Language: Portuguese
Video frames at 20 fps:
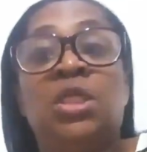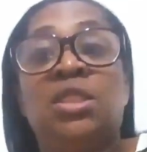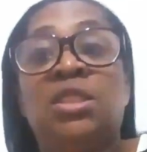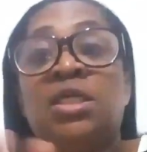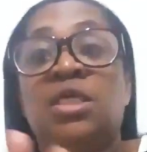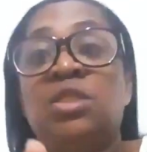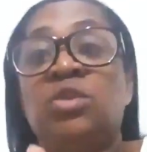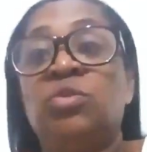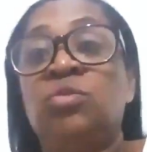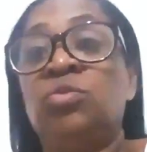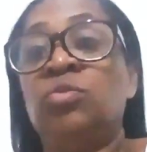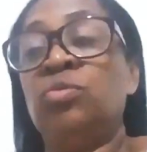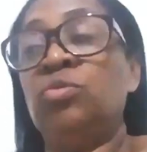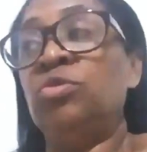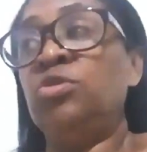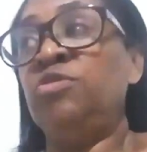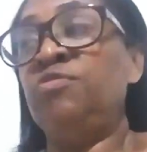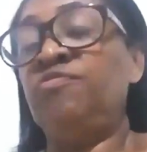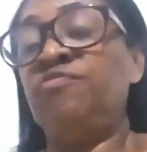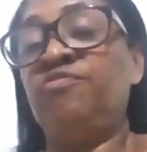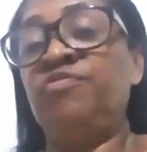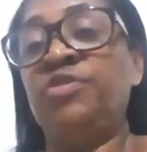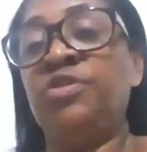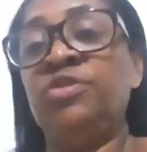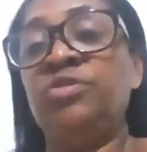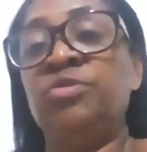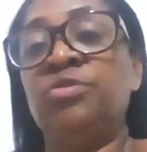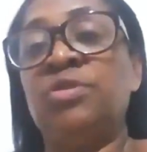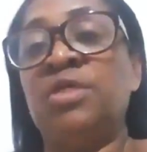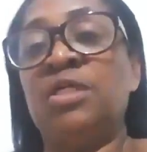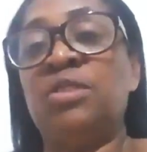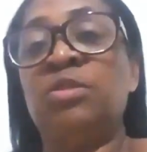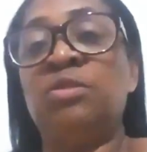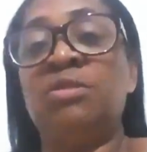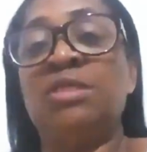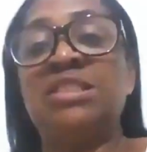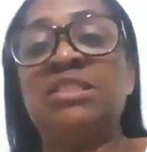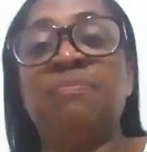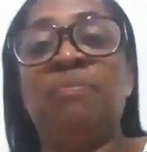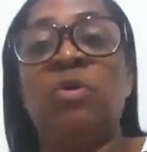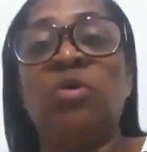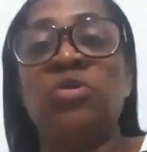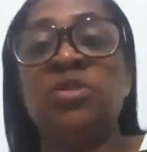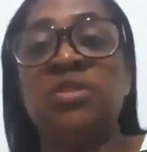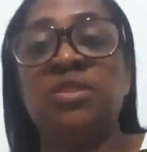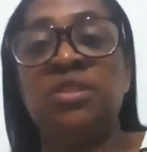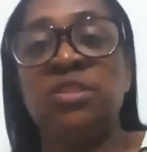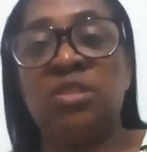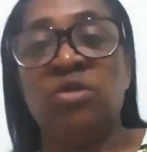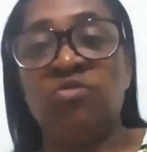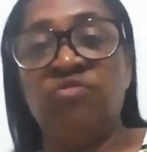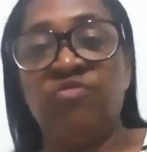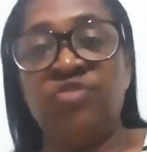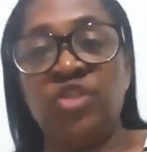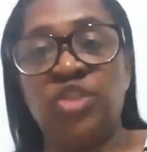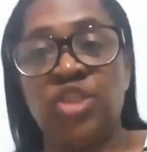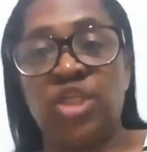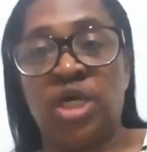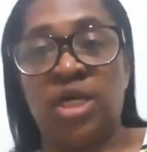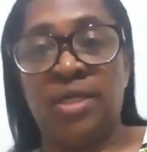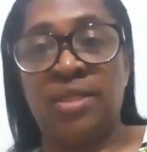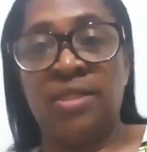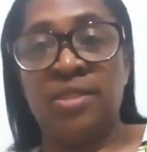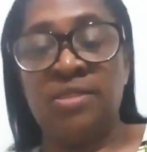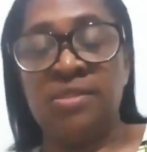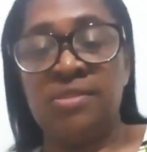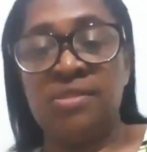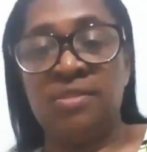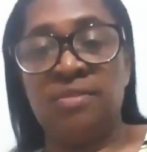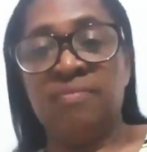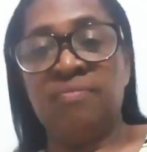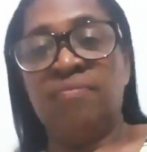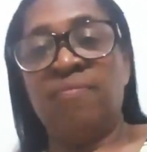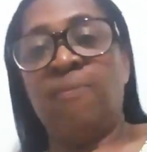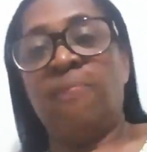Tá tudo difícil, tá, as portas estão fechadas.